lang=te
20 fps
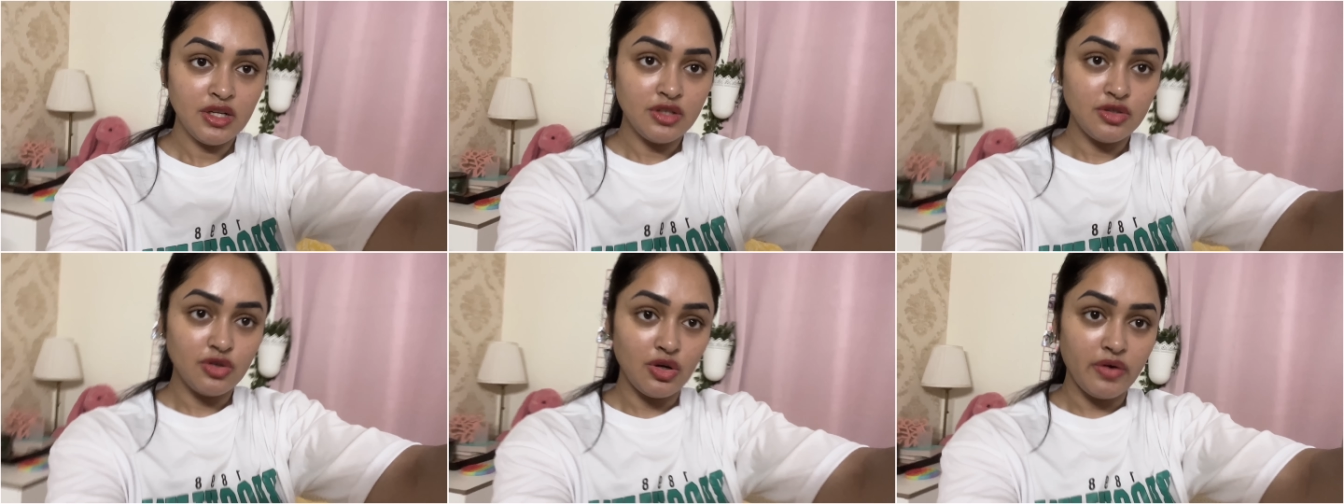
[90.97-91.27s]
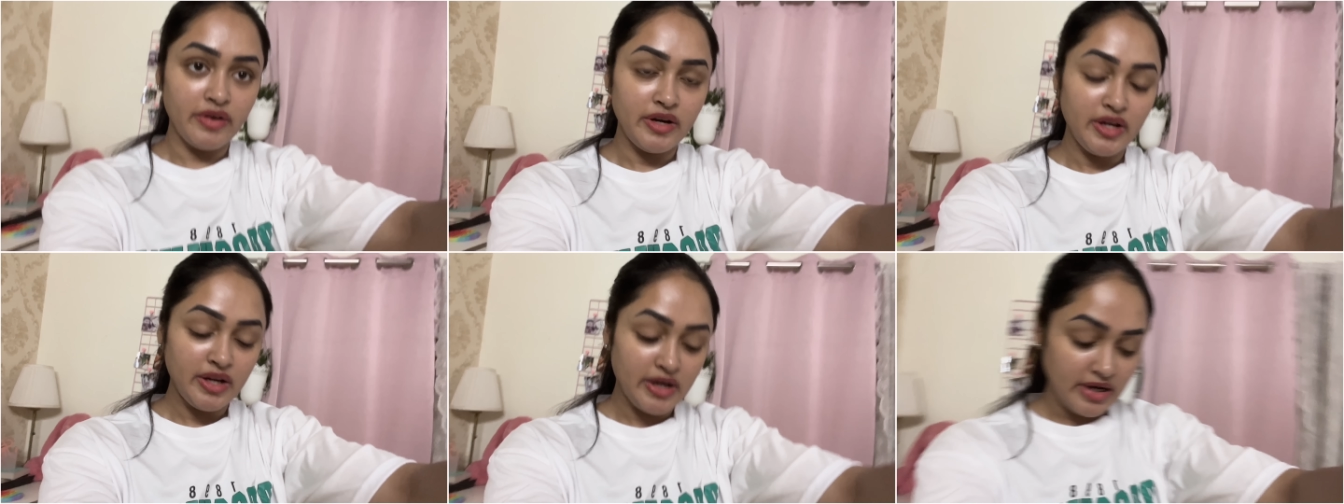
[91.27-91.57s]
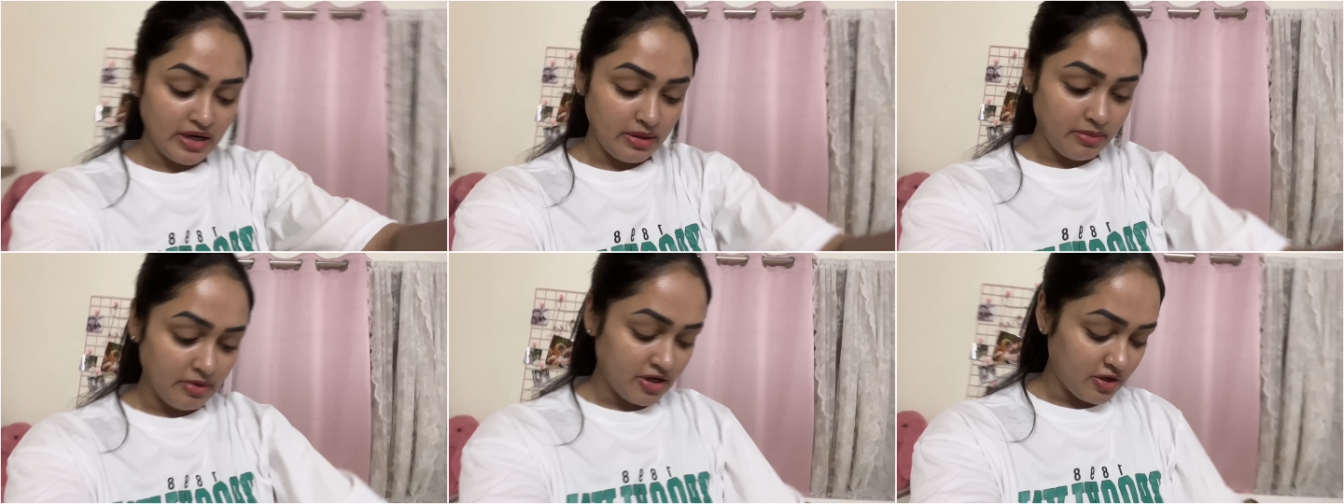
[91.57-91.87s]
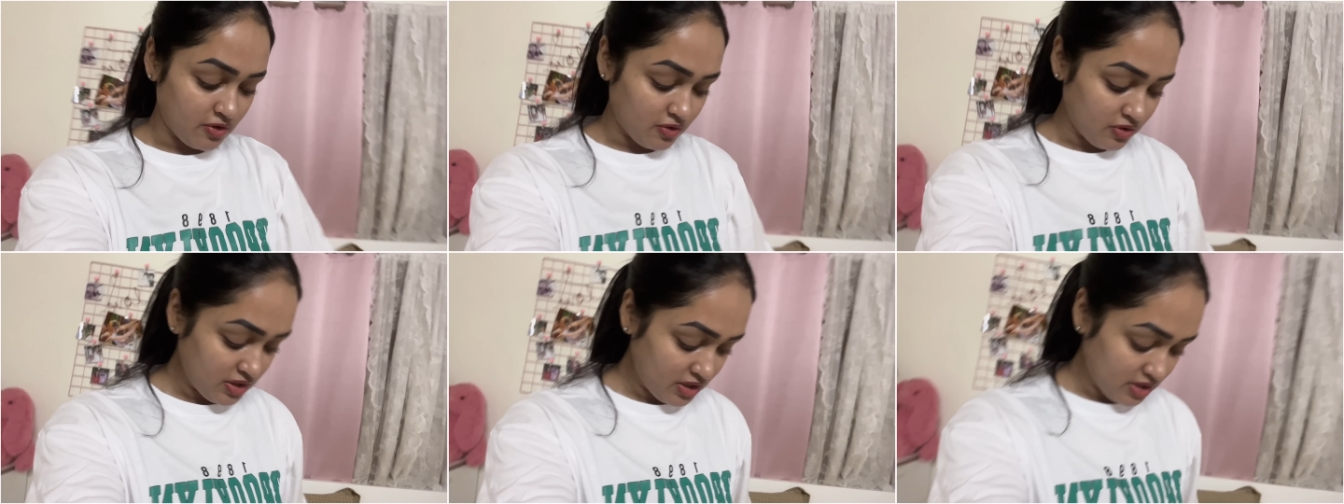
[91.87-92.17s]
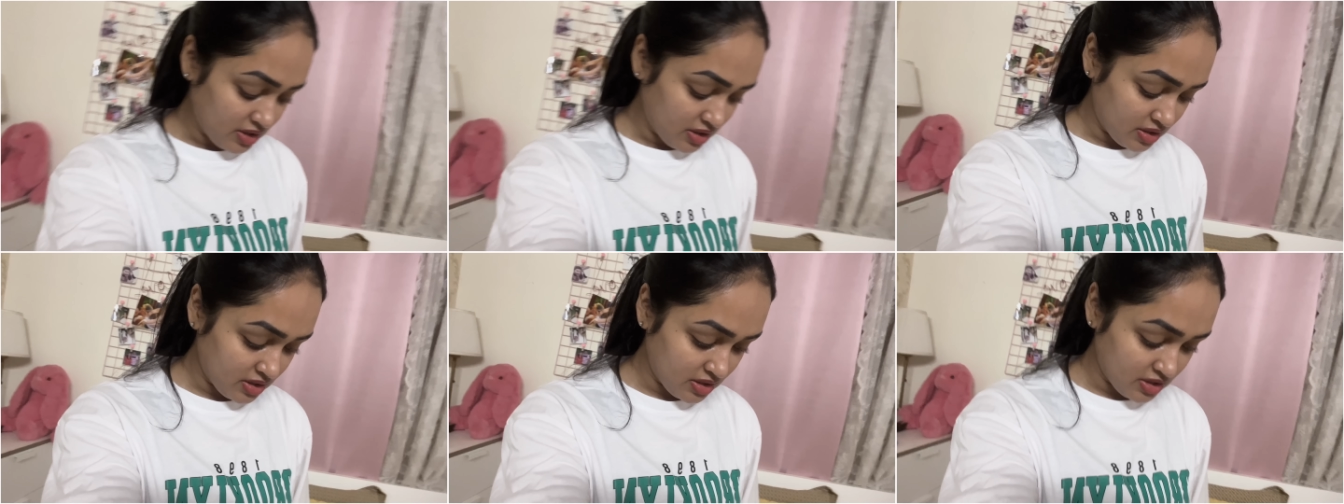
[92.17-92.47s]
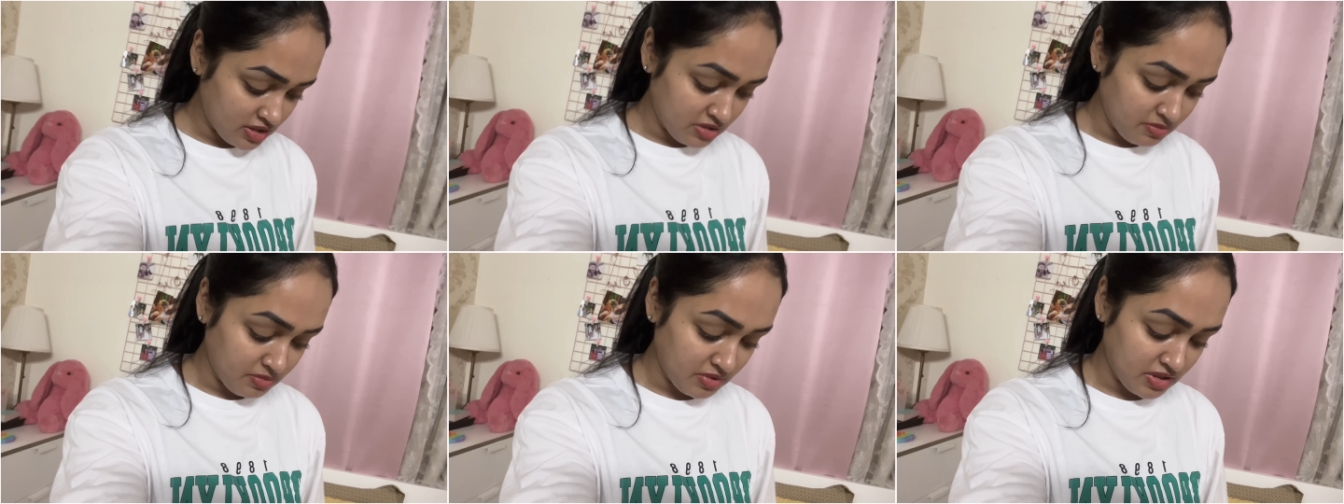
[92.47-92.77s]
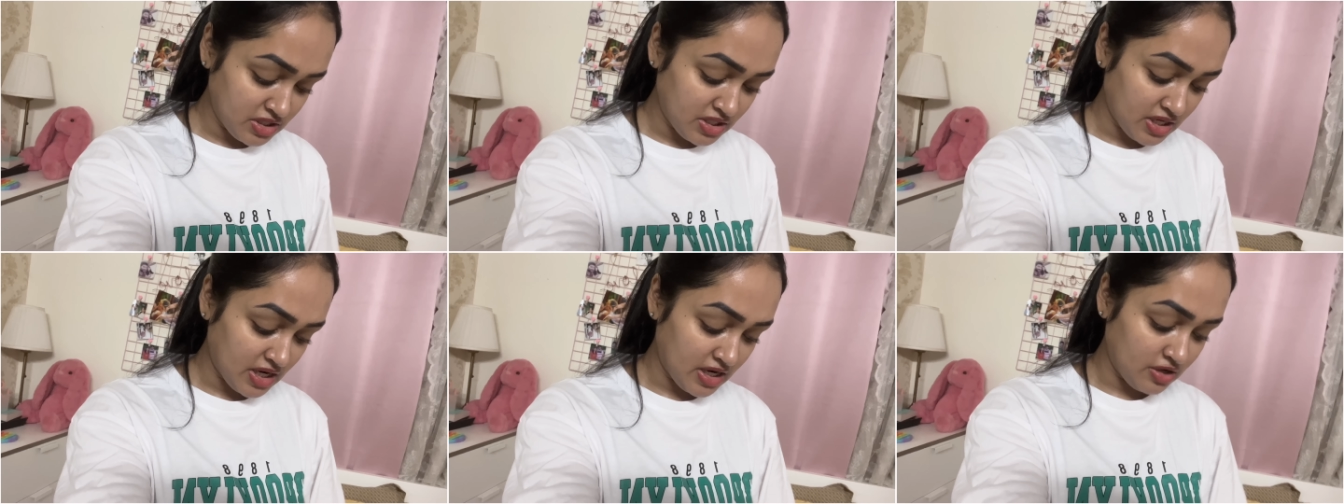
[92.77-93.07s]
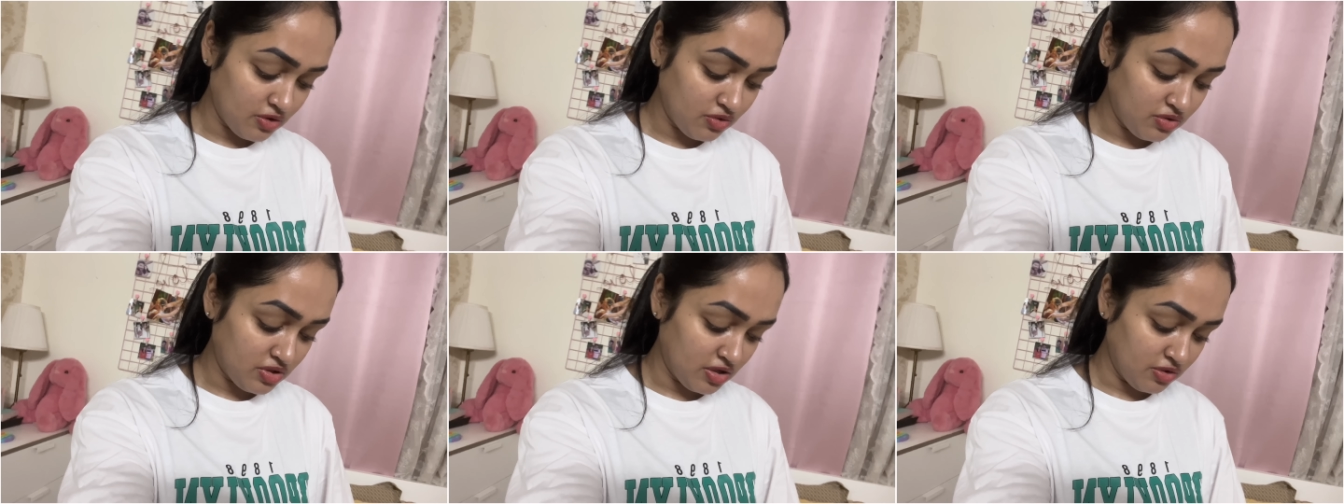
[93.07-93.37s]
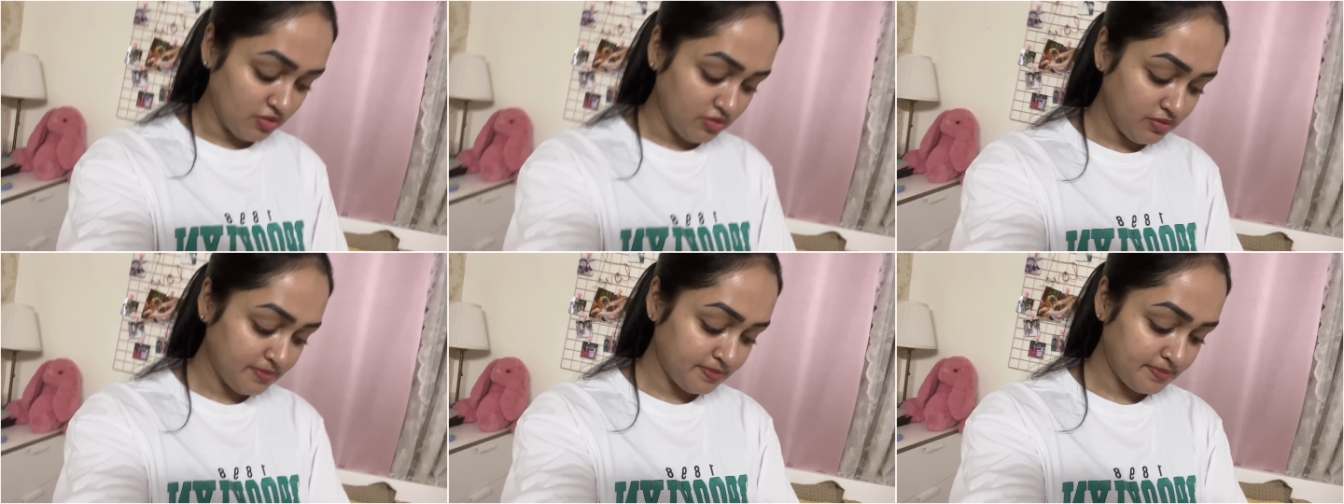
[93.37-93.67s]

సో అవన్నీ రెడీ పెట్టుకొని జిమ్కి స్టార్ట్ అవుతాను